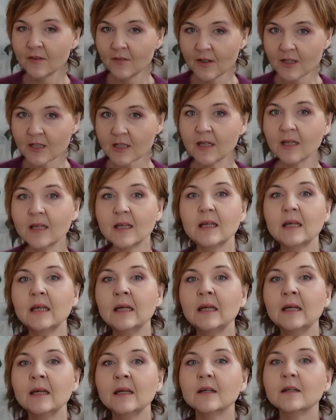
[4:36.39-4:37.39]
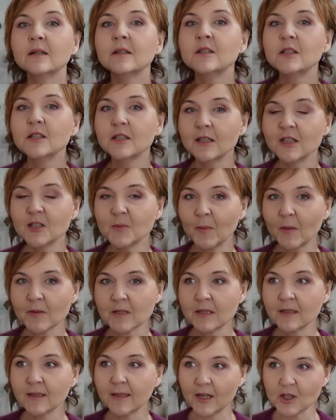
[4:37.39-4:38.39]
dziewiczej i
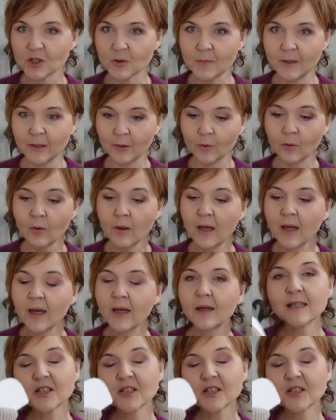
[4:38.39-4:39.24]
10% kaszmiru.